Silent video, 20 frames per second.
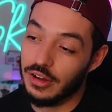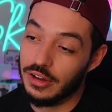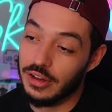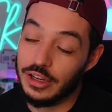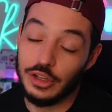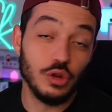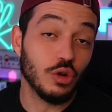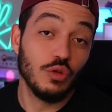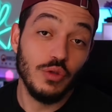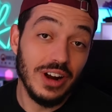et
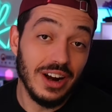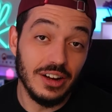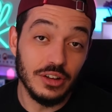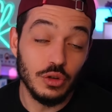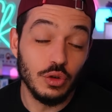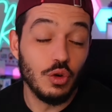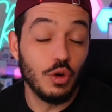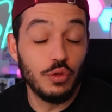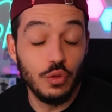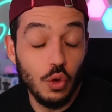donc voilà,
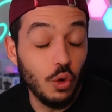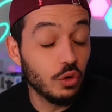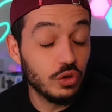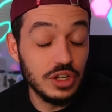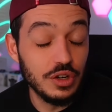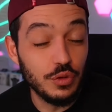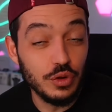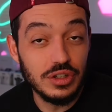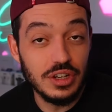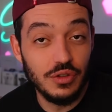donc en gros, ce
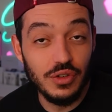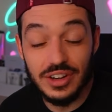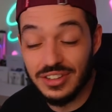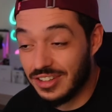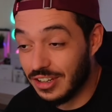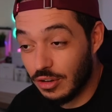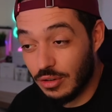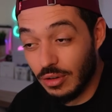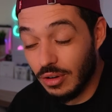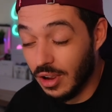qu'il faut savoir,
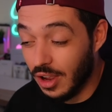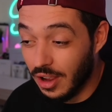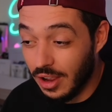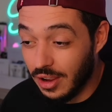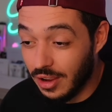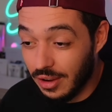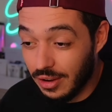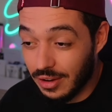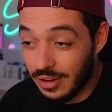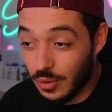c'est que
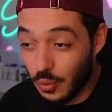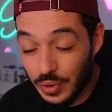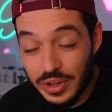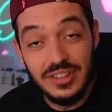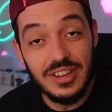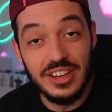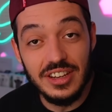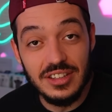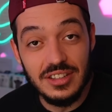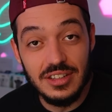oui,
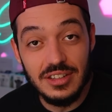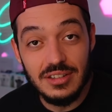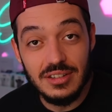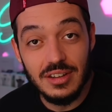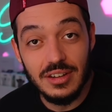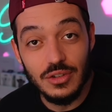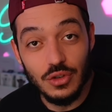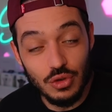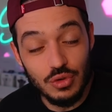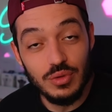ça existe,
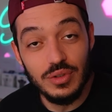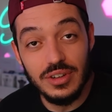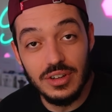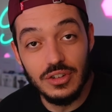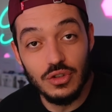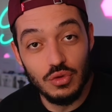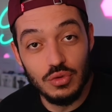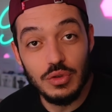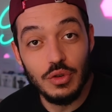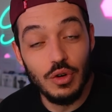je suis,
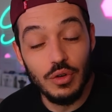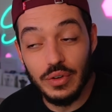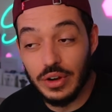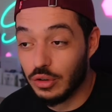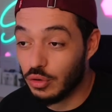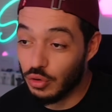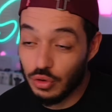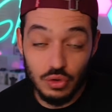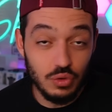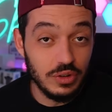je suis
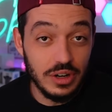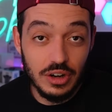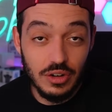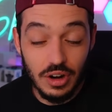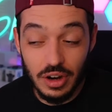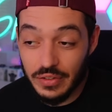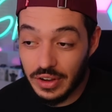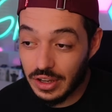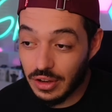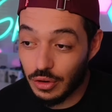convaincu, je suis d'accord
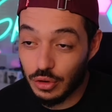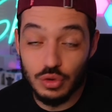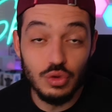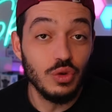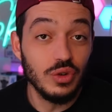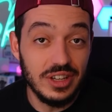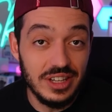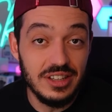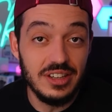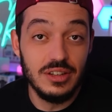avec euh, ceux
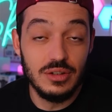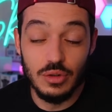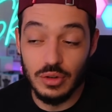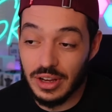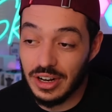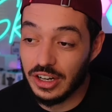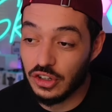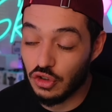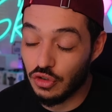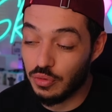qui disent qu'il y
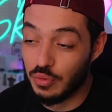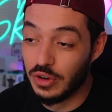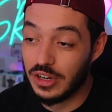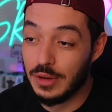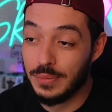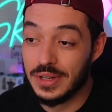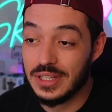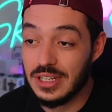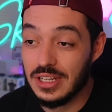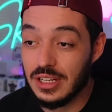a un réchauffement
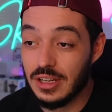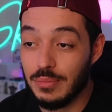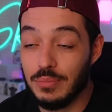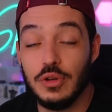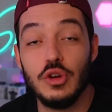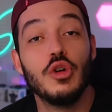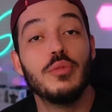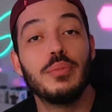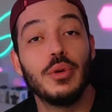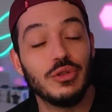climatique, mais
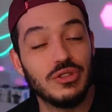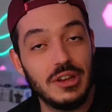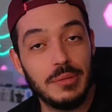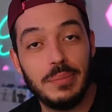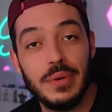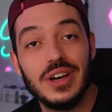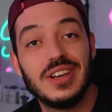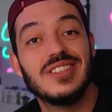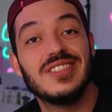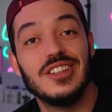ne pensez
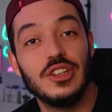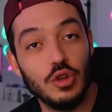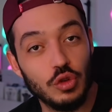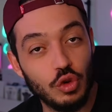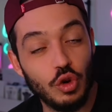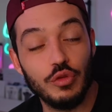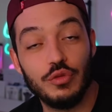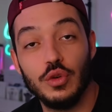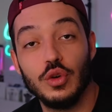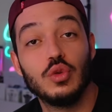pas que c'est de
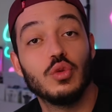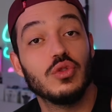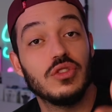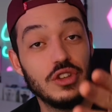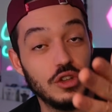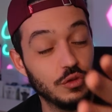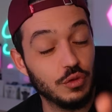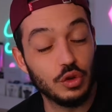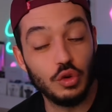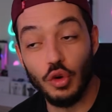notre faute ou que
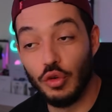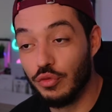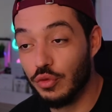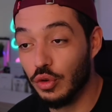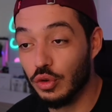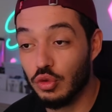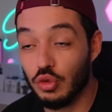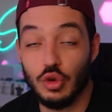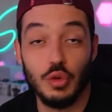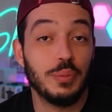c'est de votre
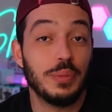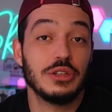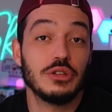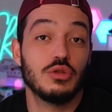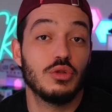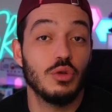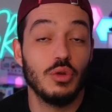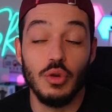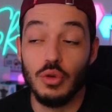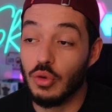faute ou que parce
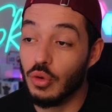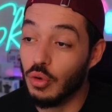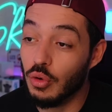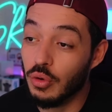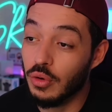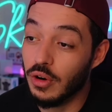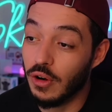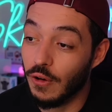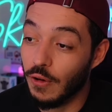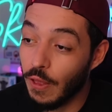qu'en
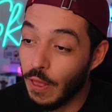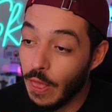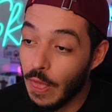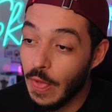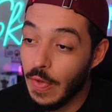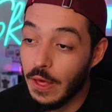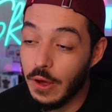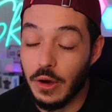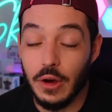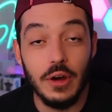gros, euh,
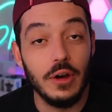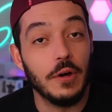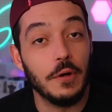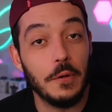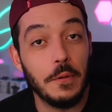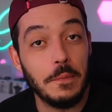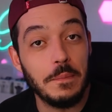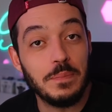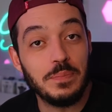euh,